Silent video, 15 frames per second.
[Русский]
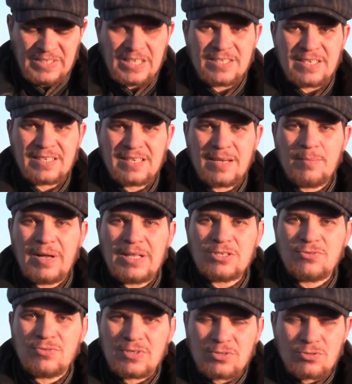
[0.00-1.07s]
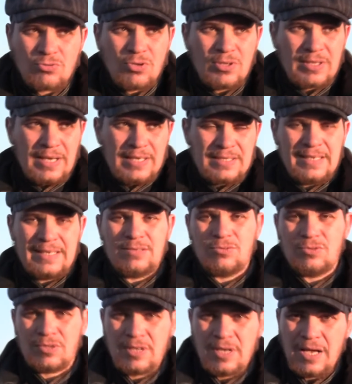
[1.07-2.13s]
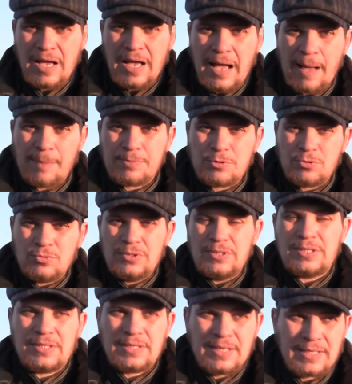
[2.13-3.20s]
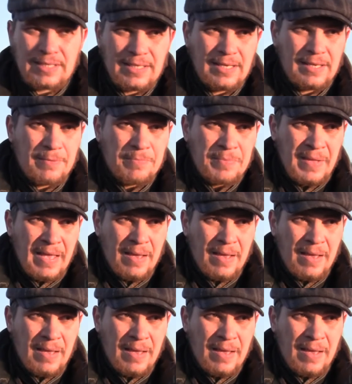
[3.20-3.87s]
нельзя замалчивать и стоит как следует обсудить и так далее.